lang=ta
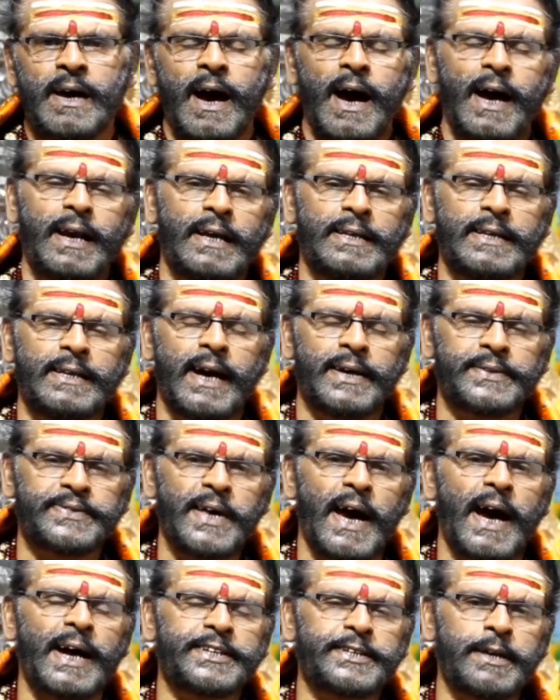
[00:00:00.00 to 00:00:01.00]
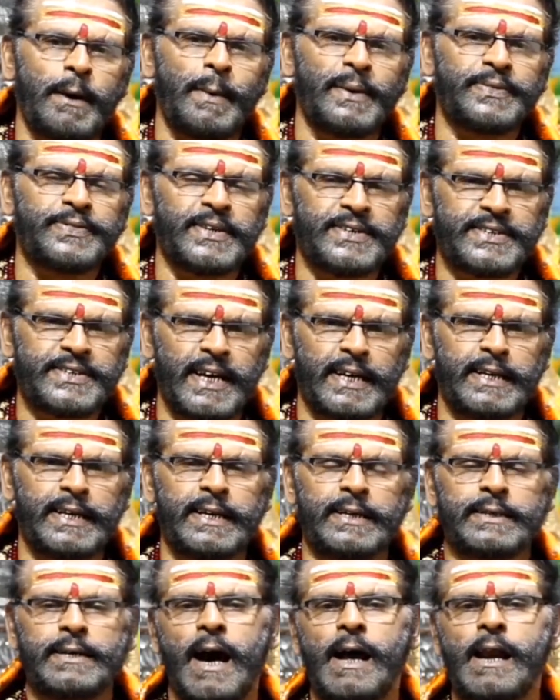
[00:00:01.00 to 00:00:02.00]
அல்லது அர்த்த அஷ்டமத்து சனி
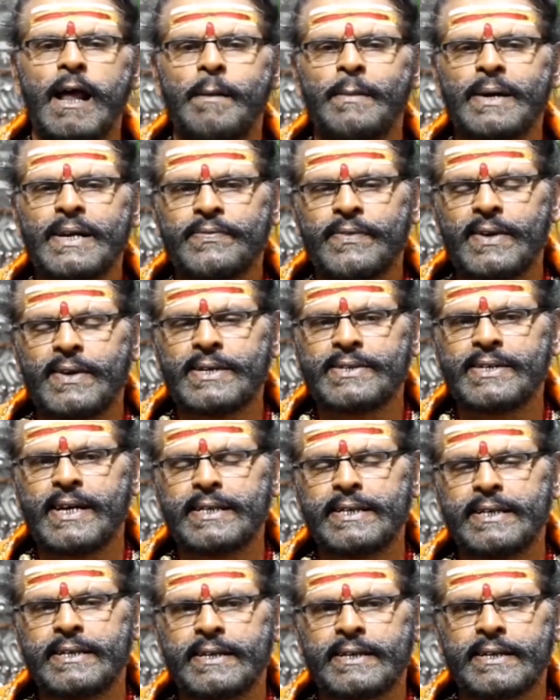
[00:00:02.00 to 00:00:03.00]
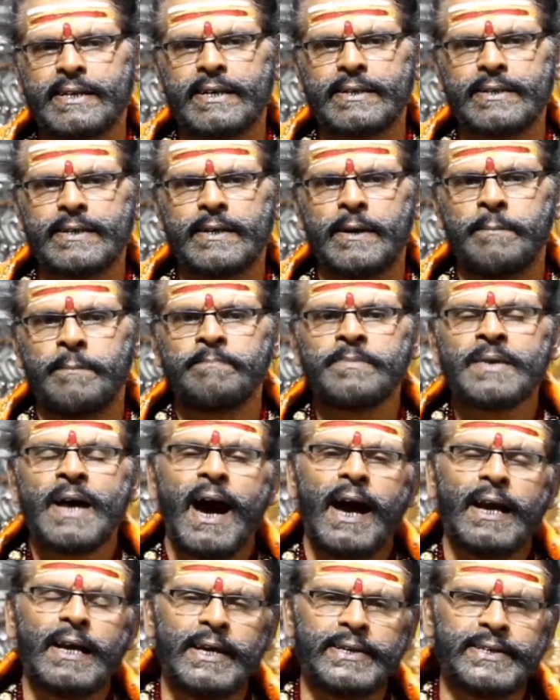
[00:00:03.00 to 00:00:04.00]
நாலாம் இடத்திலே சனி இருக்கிறது
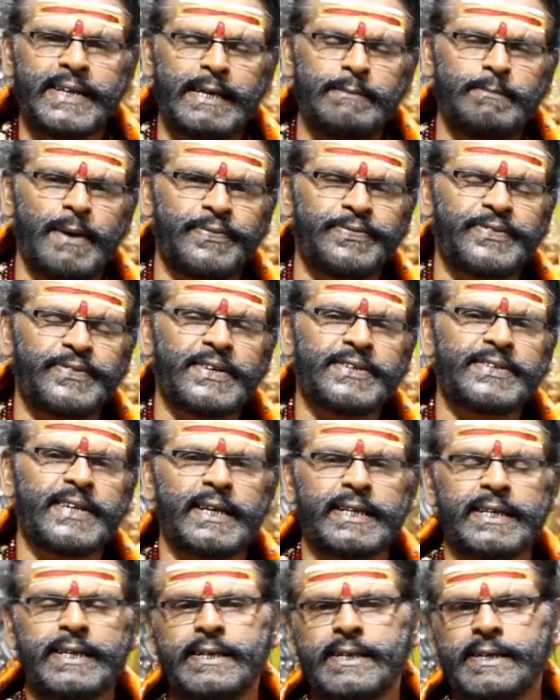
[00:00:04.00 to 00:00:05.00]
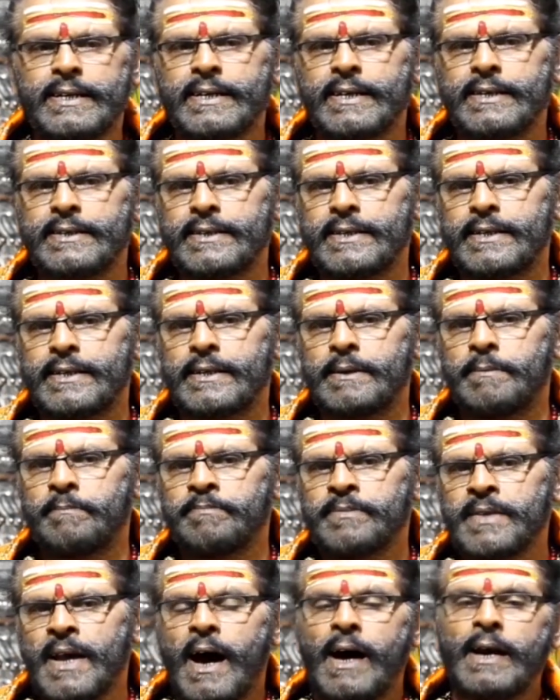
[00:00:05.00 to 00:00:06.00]
அல்லது ஜென்மத்து சனி இருக்கிறது
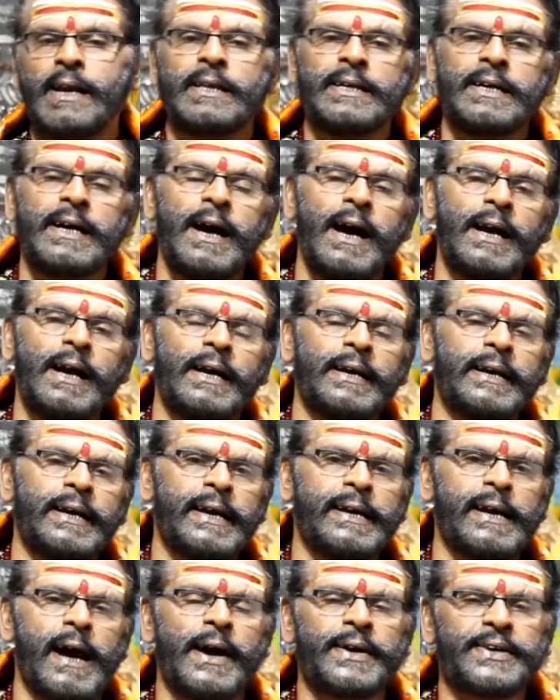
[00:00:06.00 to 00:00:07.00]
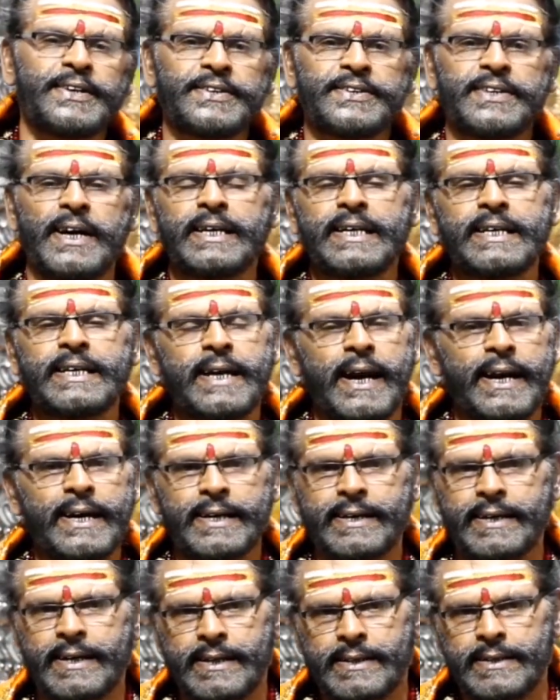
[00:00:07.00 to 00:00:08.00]
அல்லது ஏழரை நாட்டு சனி
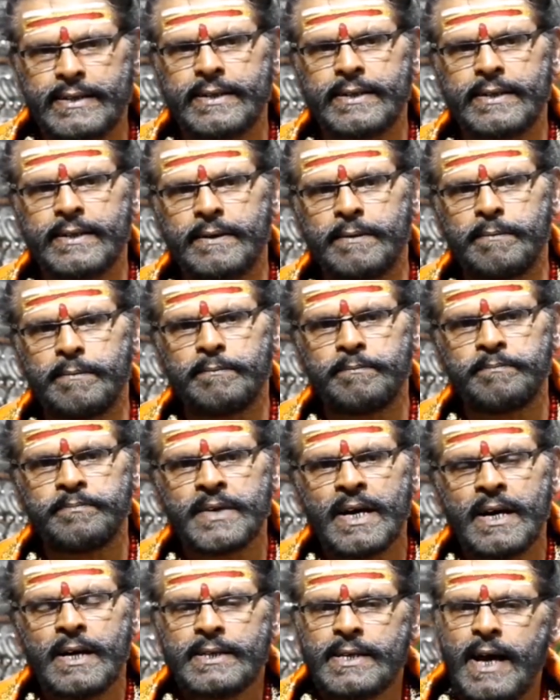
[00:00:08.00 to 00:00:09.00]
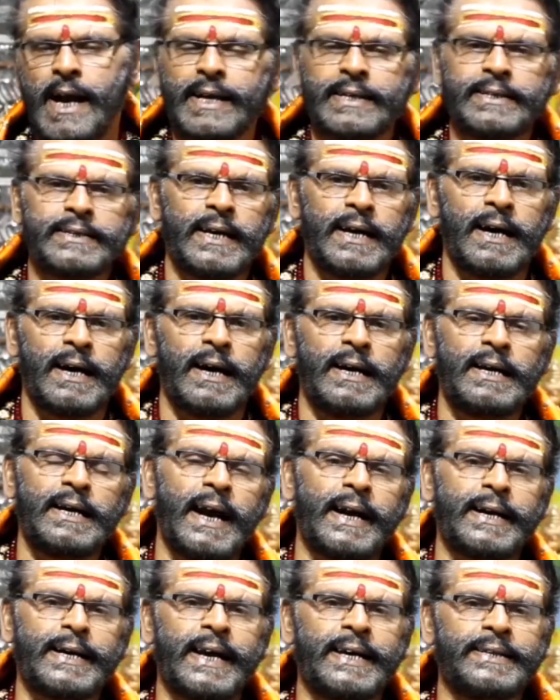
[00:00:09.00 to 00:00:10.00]
நடக்கிறது நான் இந்த
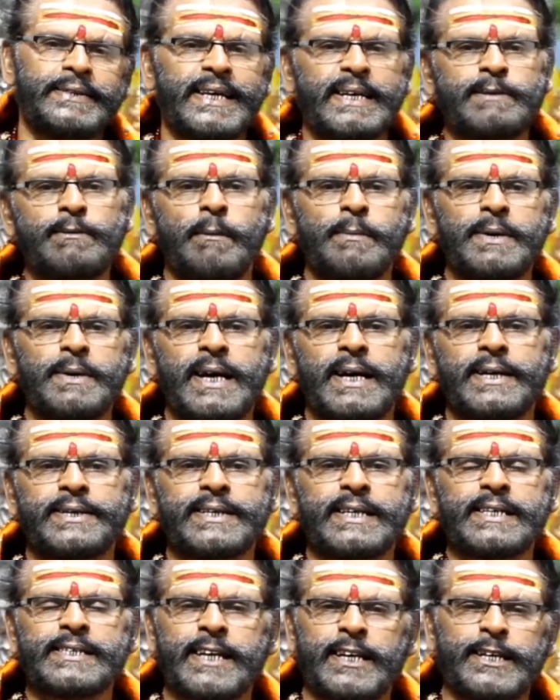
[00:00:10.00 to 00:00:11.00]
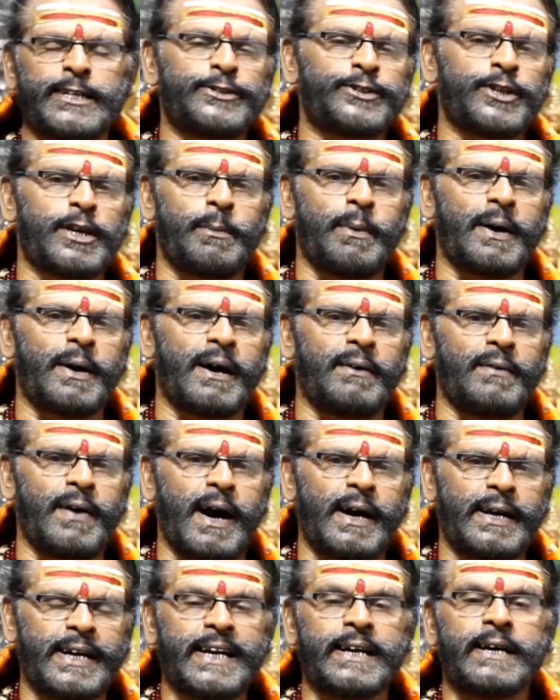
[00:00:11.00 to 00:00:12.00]
எள்ளெண்ணெய் தீபம் ஏற்றி சனீஸ்வர
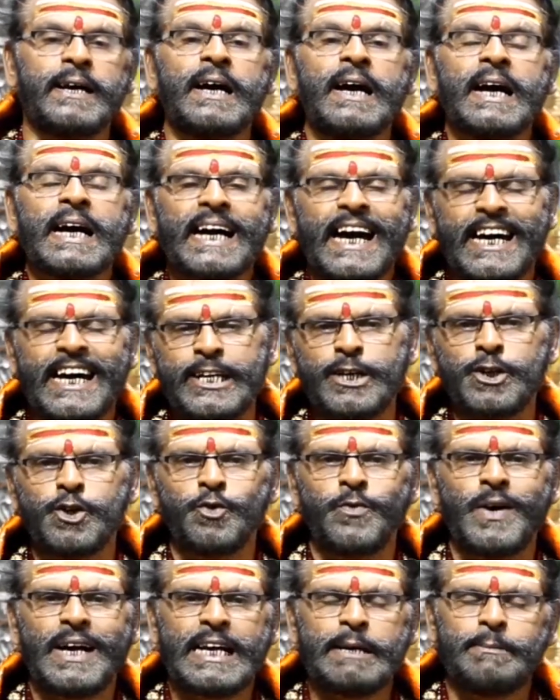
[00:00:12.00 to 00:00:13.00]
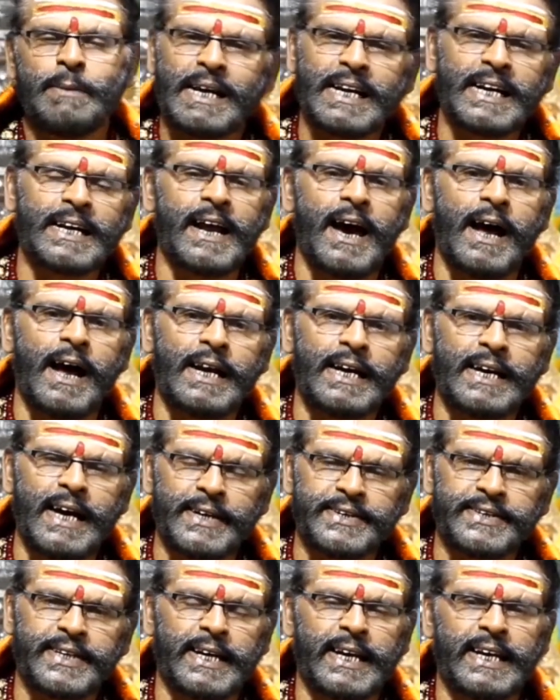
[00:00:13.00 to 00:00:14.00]
பகவானை கருங்குவளை மலர்களாலே
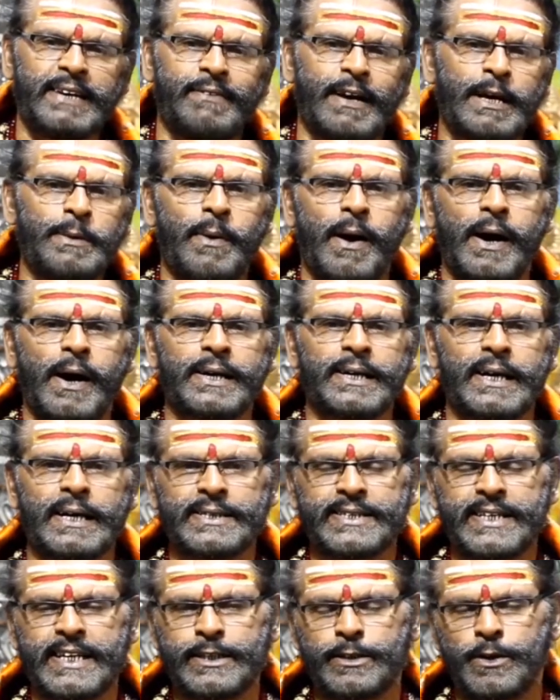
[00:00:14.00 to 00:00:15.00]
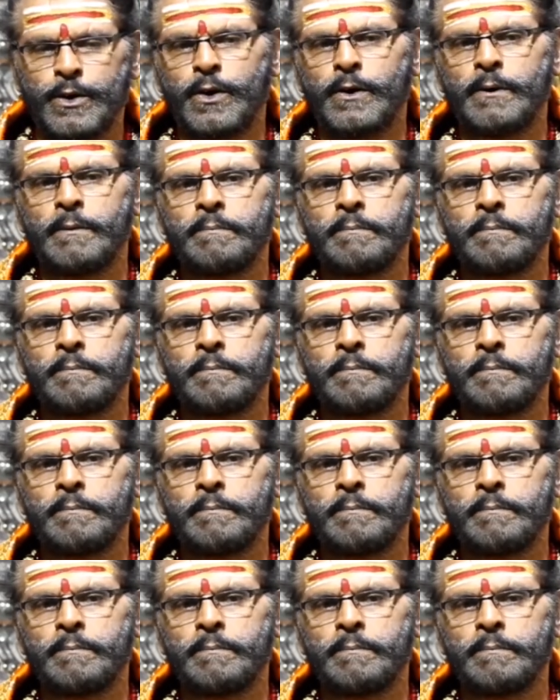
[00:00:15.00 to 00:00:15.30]
அர்ச்சனை வழிபாடுகள் செய்தோ